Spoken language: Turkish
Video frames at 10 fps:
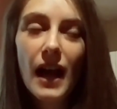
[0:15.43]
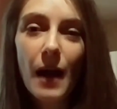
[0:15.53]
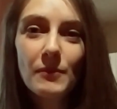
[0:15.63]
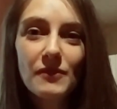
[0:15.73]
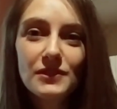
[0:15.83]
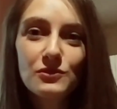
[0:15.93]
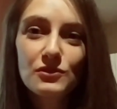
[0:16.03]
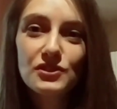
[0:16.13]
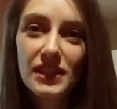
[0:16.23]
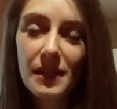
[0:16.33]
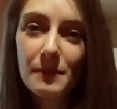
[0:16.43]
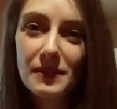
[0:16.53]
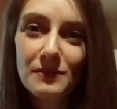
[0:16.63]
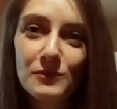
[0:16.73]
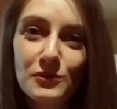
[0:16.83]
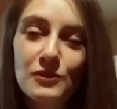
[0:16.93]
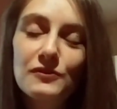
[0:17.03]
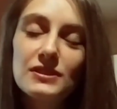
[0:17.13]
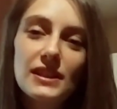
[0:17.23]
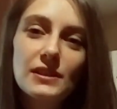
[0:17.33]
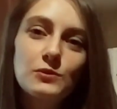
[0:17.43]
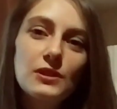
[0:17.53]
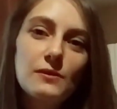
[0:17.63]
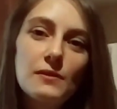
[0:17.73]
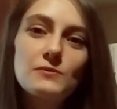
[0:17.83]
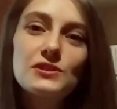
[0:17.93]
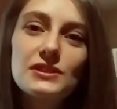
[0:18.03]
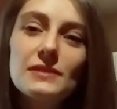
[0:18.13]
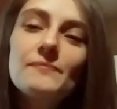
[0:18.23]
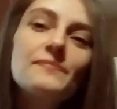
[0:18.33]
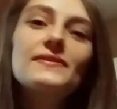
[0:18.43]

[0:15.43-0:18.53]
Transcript: Ama videoyu çekemedim. Bir türlü fırsat bulamamıştım.